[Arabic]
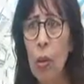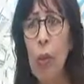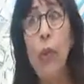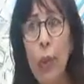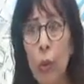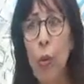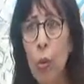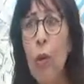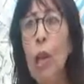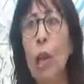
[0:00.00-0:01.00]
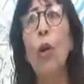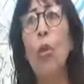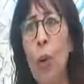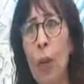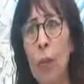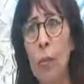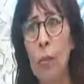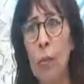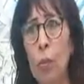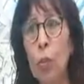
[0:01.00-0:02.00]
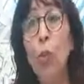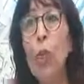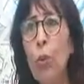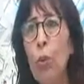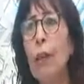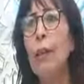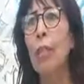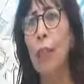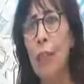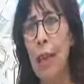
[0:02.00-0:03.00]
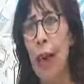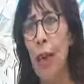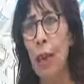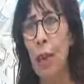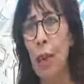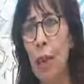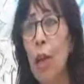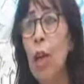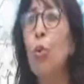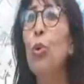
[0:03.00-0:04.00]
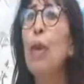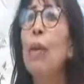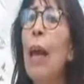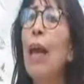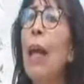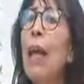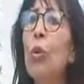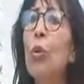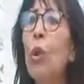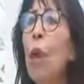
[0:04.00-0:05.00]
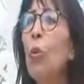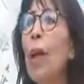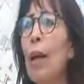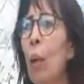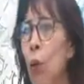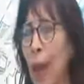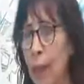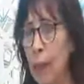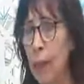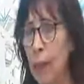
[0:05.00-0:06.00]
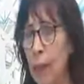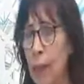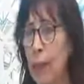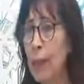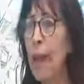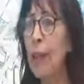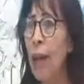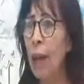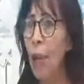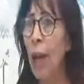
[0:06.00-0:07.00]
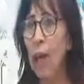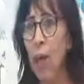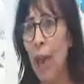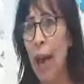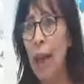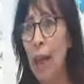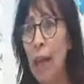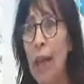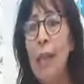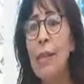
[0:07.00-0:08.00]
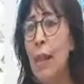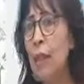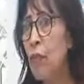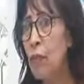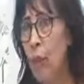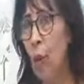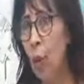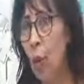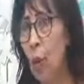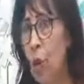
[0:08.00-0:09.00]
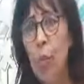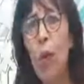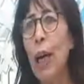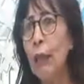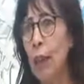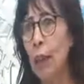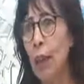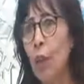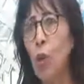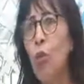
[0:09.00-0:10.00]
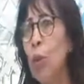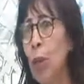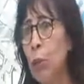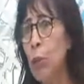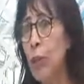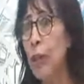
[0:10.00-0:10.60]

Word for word: فعلا هناك قوى تريد أن تطمس العقل تريد أن لا يكون هناك وعي لأن الوعي والعقل سيفضح مخططات وبرامج